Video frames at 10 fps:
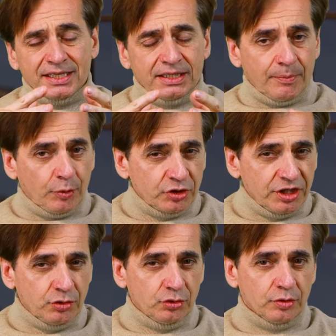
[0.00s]
C'est un
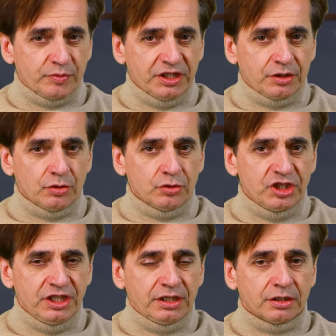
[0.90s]
processus
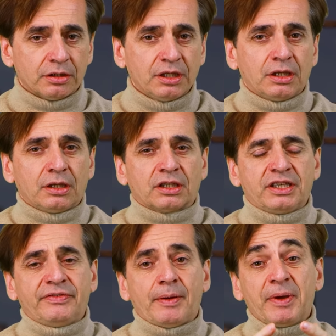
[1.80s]
psychologique qui va